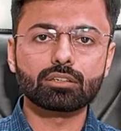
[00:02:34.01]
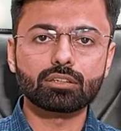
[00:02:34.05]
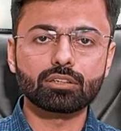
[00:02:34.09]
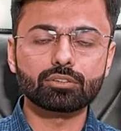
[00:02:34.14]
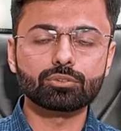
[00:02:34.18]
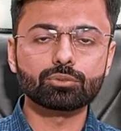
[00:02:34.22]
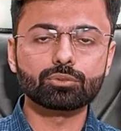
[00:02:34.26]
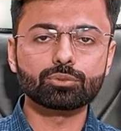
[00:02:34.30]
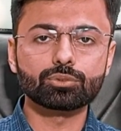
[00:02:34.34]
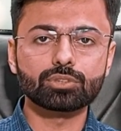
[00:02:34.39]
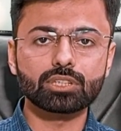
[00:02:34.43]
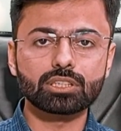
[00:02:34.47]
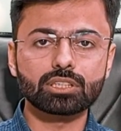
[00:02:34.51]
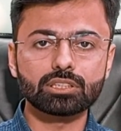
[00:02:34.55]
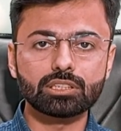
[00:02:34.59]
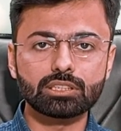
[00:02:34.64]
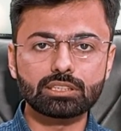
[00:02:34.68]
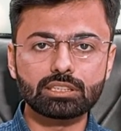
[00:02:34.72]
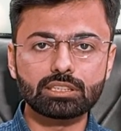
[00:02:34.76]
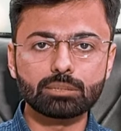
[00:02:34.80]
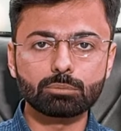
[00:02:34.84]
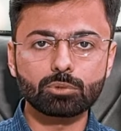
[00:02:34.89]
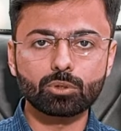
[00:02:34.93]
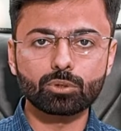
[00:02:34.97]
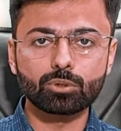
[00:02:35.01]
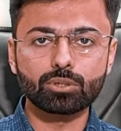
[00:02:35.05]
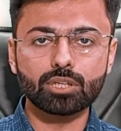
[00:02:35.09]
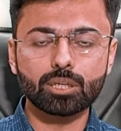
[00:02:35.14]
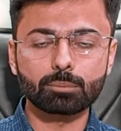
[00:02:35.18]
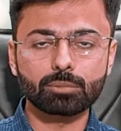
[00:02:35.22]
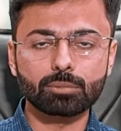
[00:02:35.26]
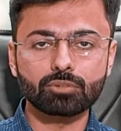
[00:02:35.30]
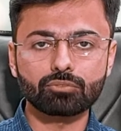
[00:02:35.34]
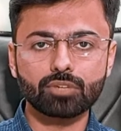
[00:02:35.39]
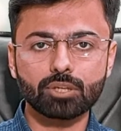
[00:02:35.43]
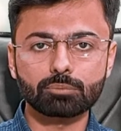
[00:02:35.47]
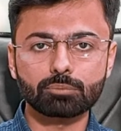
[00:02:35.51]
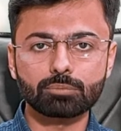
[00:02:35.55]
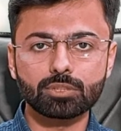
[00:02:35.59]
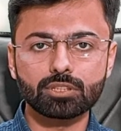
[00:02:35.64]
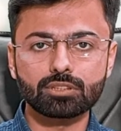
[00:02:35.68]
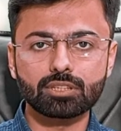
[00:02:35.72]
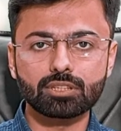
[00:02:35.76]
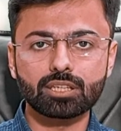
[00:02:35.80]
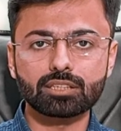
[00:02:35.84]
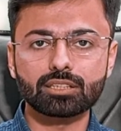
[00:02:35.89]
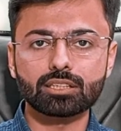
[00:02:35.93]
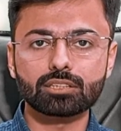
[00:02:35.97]
एसोसिएट डिग्री प्रोग्राम है वेब
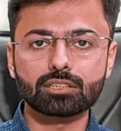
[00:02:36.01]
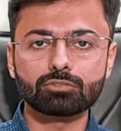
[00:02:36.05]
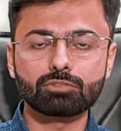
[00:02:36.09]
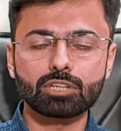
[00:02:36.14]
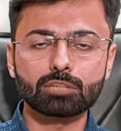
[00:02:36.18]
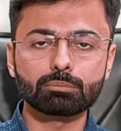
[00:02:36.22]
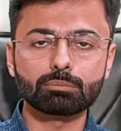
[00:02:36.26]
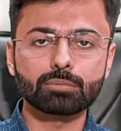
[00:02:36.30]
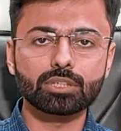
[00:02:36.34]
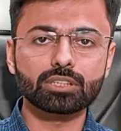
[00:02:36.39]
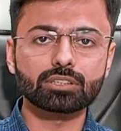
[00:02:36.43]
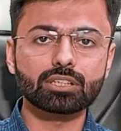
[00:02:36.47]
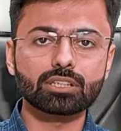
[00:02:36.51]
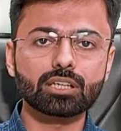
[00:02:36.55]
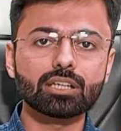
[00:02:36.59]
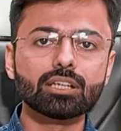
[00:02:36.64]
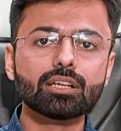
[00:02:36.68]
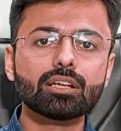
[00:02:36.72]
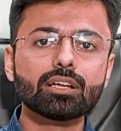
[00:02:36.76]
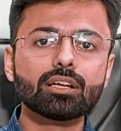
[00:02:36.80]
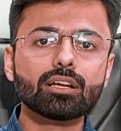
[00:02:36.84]
डिज़ाइन एंड डेवलपमेंट का